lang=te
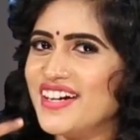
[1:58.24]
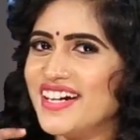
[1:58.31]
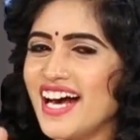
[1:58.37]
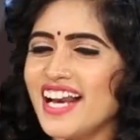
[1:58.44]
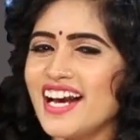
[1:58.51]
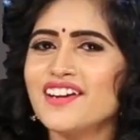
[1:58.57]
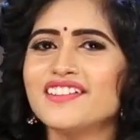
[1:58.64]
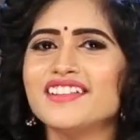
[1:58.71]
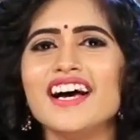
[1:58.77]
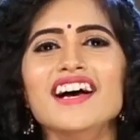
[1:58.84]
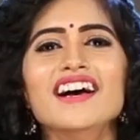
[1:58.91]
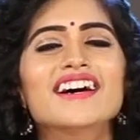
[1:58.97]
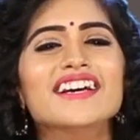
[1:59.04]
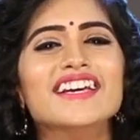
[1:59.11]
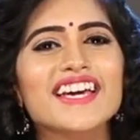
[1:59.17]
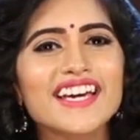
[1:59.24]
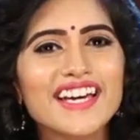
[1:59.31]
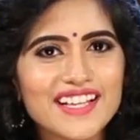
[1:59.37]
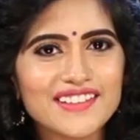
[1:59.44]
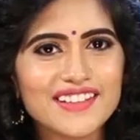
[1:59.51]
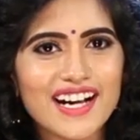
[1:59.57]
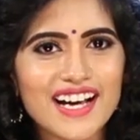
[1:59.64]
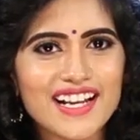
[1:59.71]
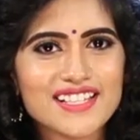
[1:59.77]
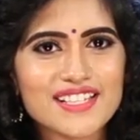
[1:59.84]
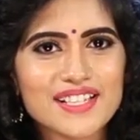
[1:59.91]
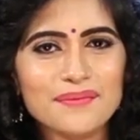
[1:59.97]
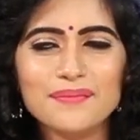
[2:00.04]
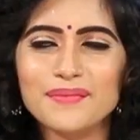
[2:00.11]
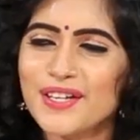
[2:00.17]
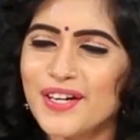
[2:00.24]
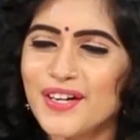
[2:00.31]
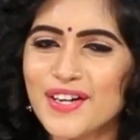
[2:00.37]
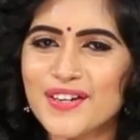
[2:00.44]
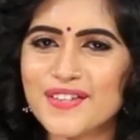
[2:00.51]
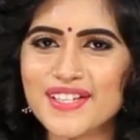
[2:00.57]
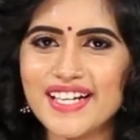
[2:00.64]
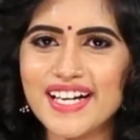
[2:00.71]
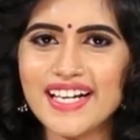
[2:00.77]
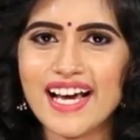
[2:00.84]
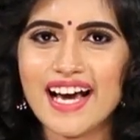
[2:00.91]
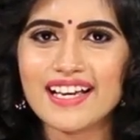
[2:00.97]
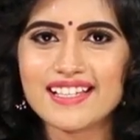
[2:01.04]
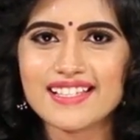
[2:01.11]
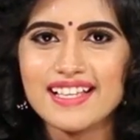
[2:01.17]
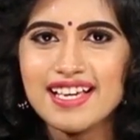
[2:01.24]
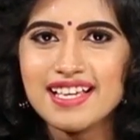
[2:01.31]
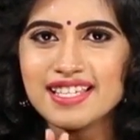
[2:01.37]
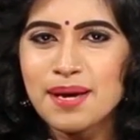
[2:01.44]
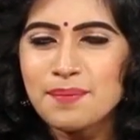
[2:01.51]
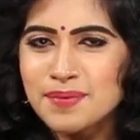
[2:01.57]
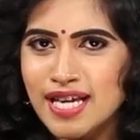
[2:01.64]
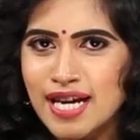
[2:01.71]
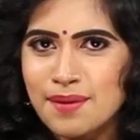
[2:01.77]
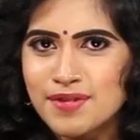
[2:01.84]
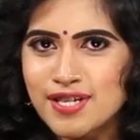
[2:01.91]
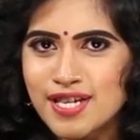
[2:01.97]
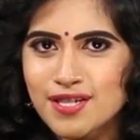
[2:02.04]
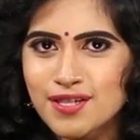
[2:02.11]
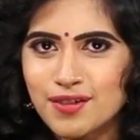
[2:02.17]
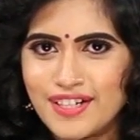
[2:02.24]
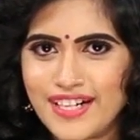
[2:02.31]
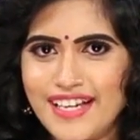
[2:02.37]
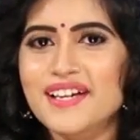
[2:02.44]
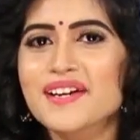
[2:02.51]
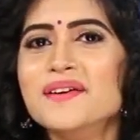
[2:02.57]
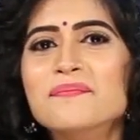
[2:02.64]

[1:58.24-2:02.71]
వినాలనుందా ఇంకెందుకు ఆలస్యం యోయో సినీ టాకెస్ ని సబ్స్క్రైబ్ చేసుకోండి